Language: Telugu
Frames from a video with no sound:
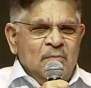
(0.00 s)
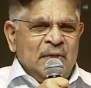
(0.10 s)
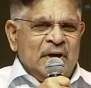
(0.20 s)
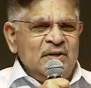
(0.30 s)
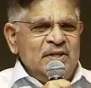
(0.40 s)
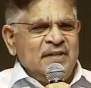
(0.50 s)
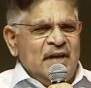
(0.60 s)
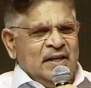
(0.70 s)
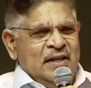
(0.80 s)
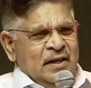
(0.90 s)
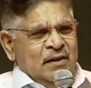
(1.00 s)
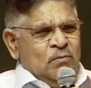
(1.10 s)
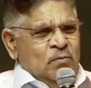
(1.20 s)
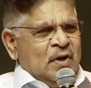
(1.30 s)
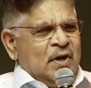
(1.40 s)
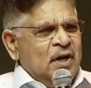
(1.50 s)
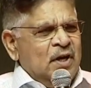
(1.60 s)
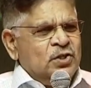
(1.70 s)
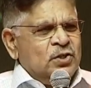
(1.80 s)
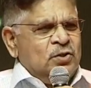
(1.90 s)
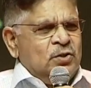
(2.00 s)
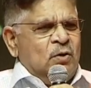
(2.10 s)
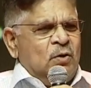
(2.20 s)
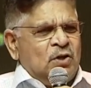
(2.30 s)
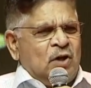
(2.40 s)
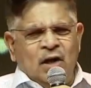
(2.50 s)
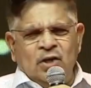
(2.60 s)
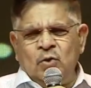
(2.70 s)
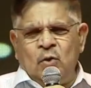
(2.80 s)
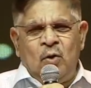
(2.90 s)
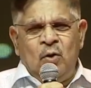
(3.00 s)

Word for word: మనం ఈసారి ఒక టాక్ షో